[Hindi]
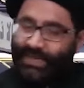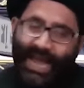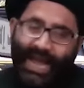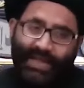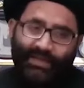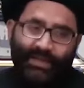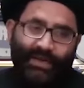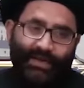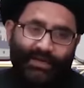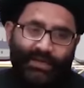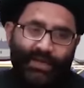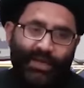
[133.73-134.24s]

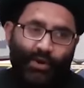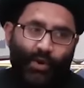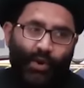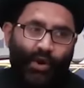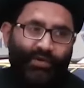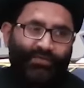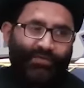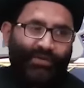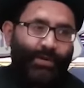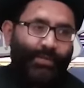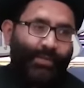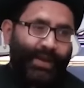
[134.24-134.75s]
याद रखिए
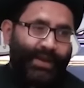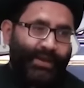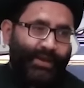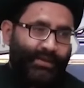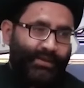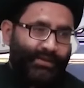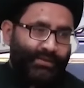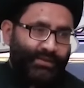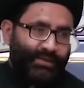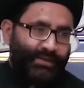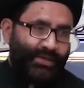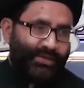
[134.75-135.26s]
गौर
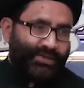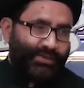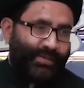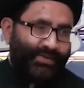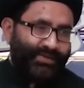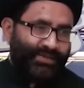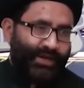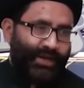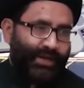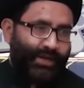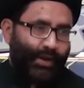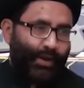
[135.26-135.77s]
फरमाएं इस
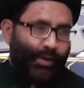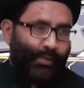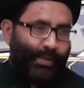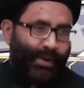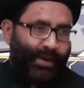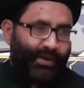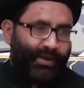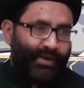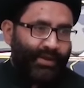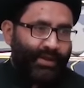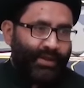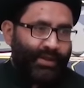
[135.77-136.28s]
मसले के
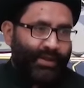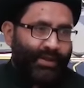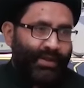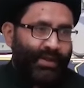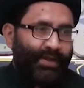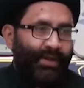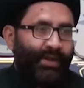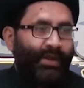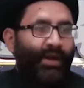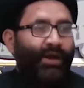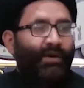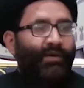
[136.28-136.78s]
ऊपर
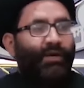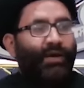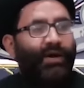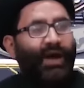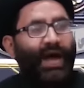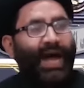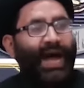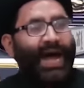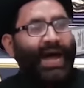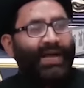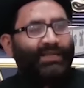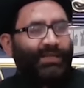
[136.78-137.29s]

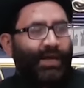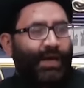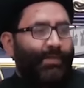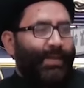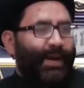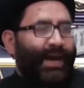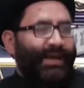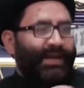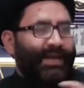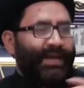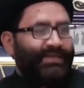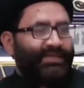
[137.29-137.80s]
आज
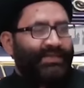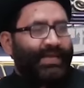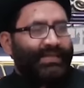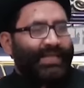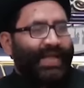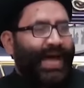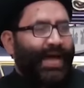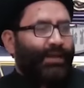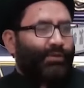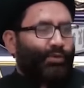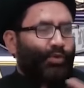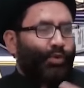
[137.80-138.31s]
हमारे
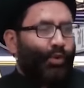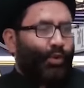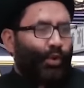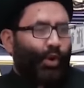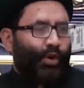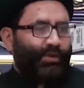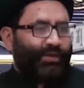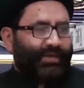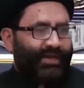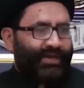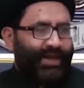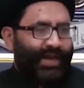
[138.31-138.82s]
आजादार
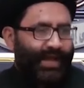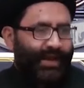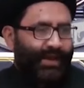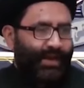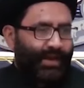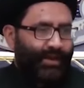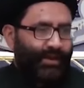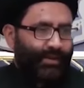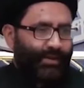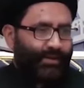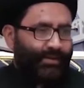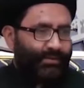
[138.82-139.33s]
दूर होते जा
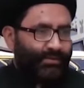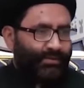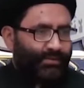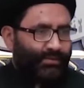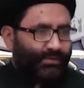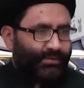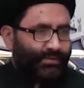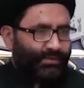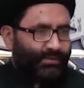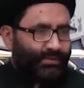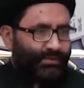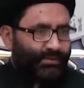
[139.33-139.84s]
रहे हैं
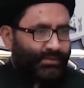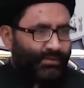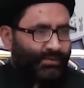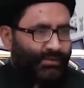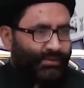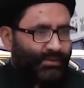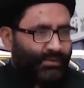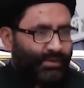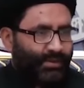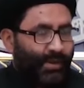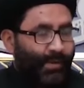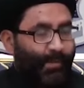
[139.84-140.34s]

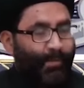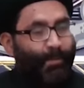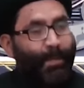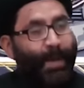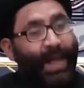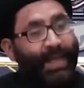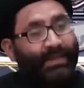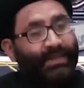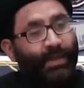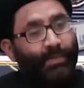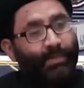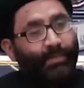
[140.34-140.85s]

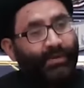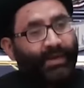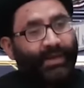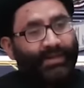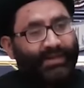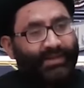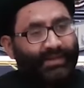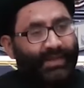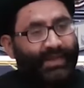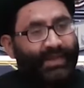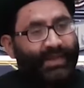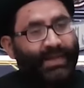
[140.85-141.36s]
मातम
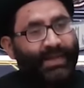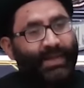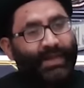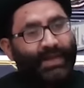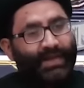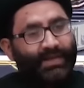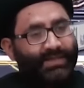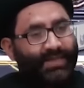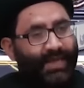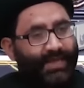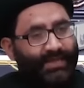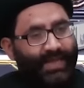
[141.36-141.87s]
करते हैं
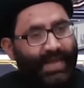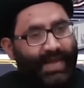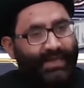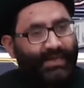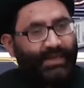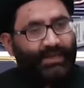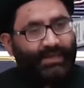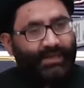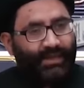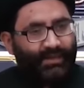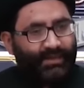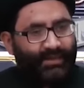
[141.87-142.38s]

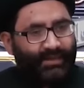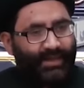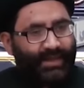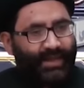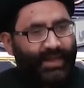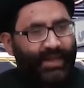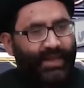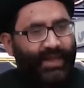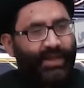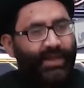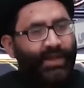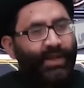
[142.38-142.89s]
आज़ादारी करते
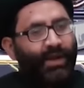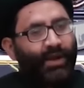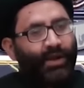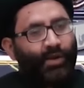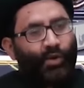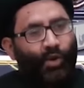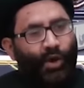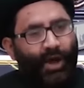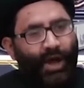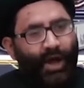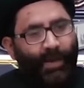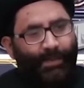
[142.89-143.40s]
हैं
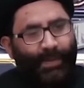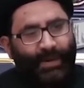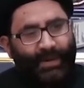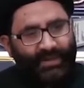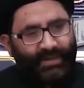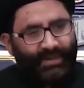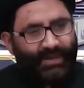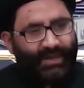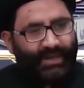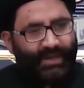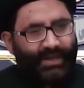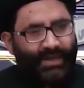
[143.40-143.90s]
नोहा
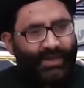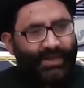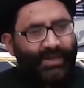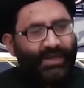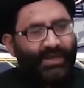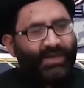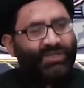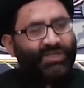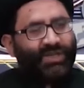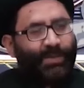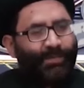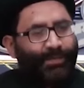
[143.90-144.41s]
पढ़ते हैं
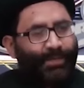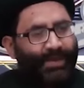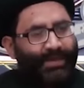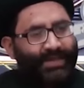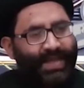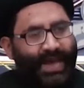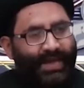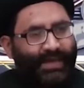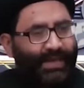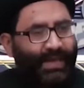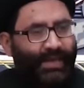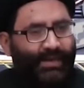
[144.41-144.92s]

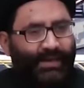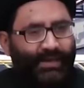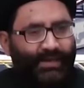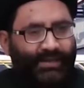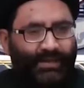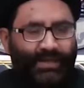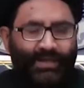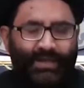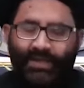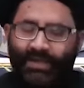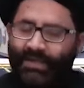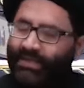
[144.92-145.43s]
शब्बेदारियाँ
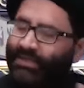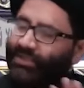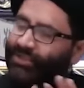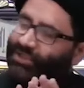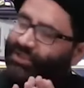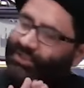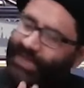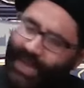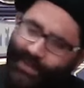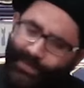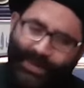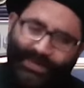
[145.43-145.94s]
करते हैं
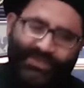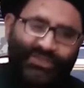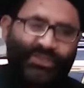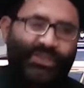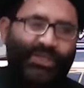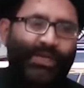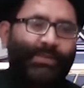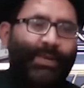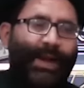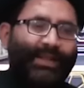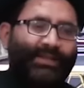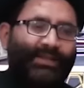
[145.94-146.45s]
सब
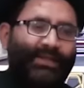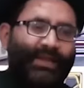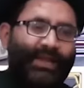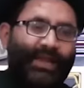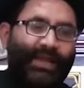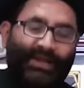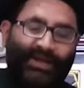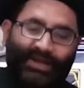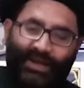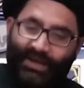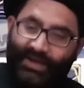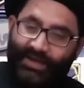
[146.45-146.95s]
अच्छी बातें
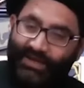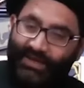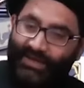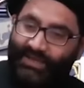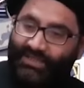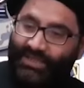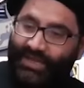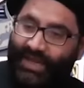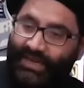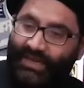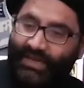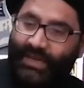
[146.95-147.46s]
हैं करनी
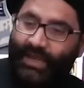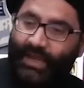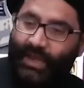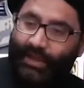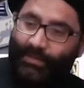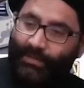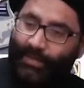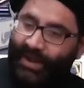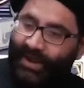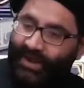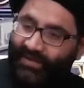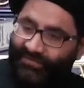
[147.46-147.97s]
चाहिए
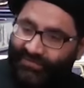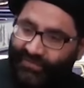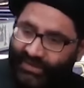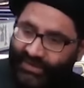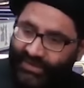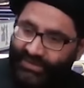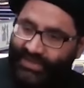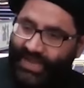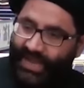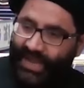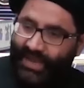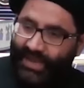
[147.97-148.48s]
हमारा
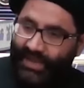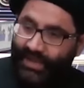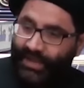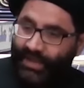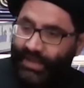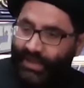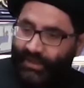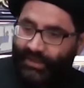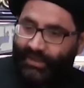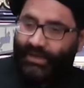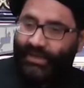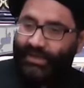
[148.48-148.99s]
फरीज़ा है
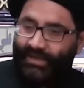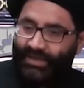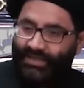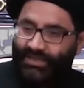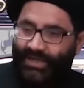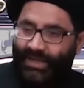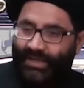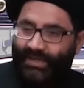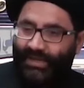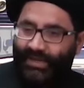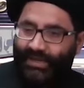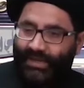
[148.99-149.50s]
करनी
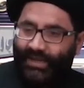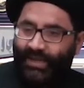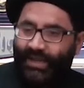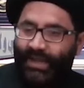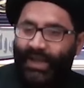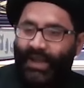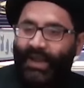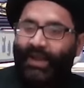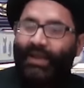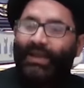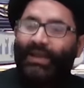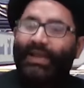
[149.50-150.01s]
चाहिए
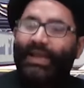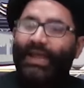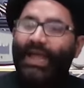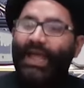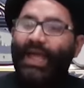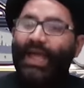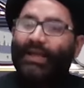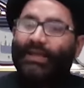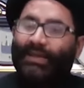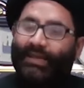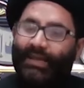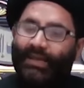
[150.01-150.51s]

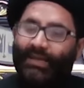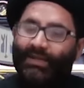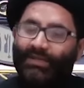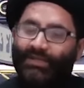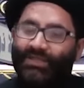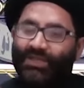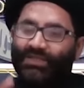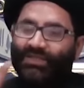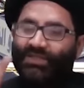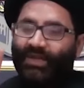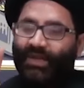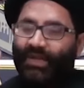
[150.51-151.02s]
लेकिन
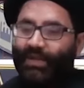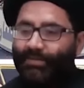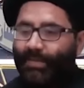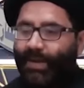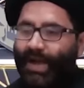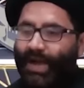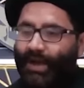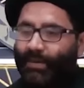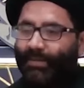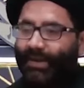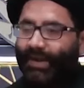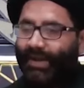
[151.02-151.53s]
जिस
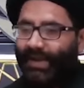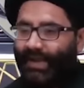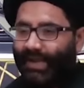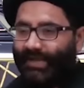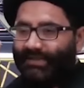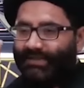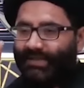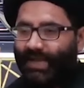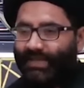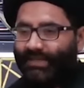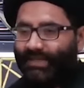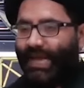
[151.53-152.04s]
इमाम ने
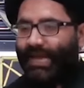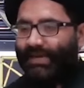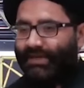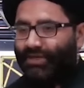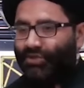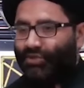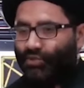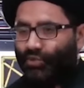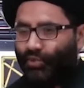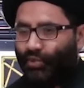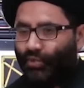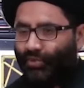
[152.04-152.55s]

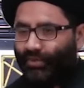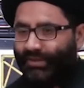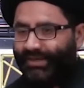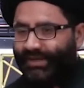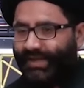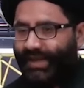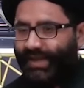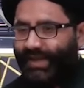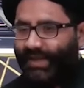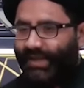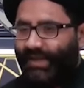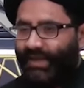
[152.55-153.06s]
आज़ादारी शुरू की
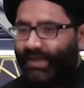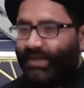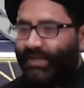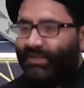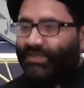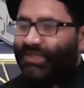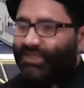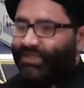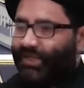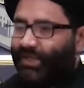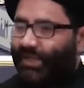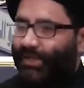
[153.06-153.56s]
है
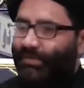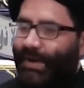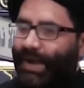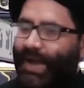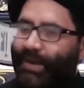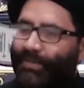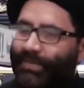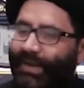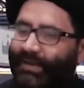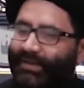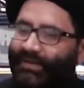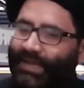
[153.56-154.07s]
जिस
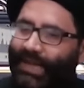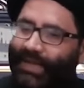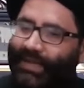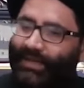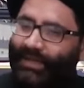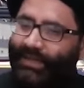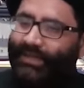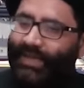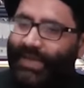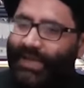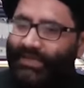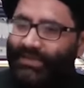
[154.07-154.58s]
इमाम ने
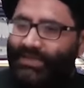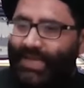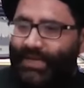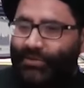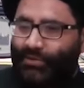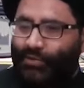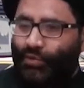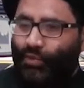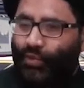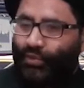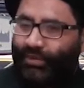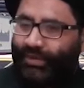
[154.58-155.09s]
तहरीक आज़ा
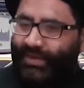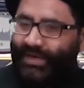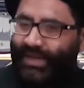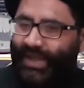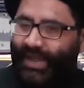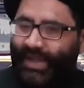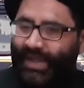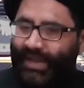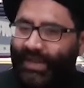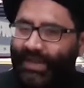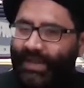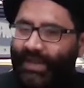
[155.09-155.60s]
शुरू की
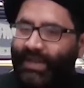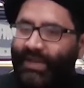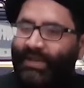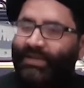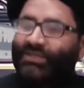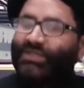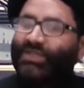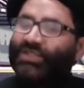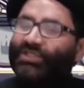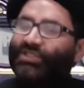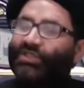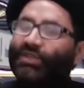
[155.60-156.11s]
है
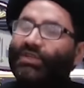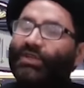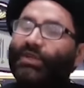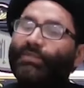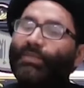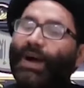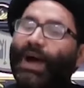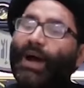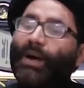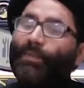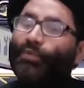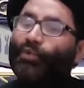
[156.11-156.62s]
जिस
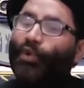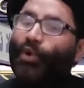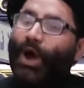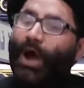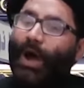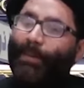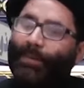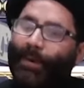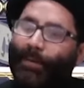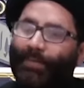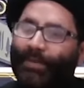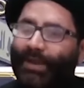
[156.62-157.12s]
इमाम को
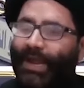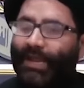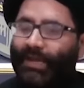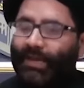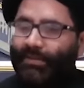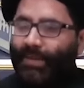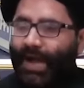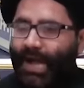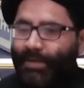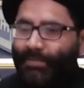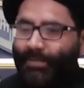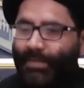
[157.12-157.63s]
आप अपना
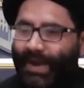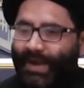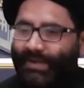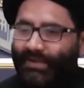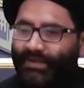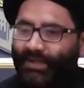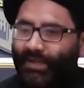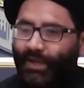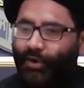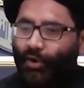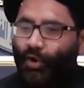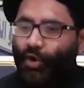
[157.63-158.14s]
इमाम
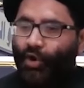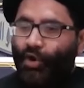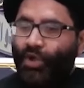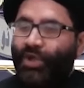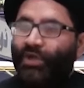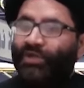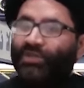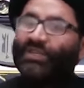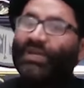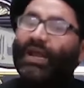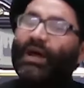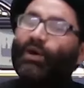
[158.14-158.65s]
मानते हो
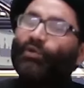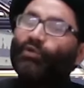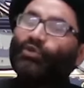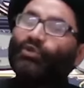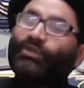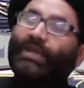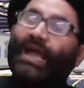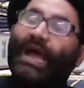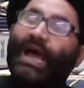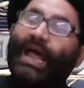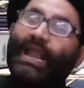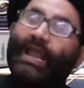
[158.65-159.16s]
ज़रा
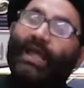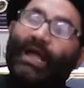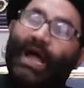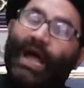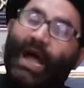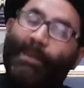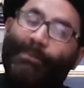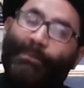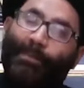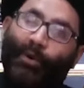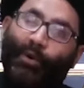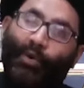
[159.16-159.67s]
उसके
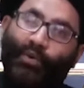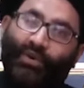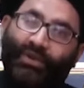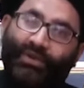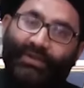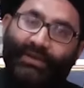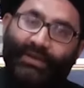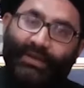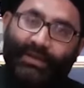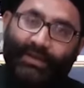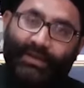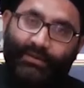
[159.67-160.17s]
अलकाब पढ़ो
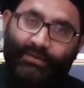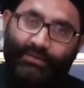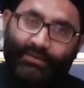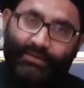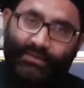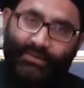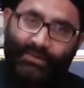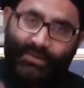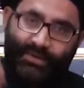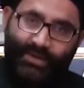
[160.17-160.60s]
कितने हैं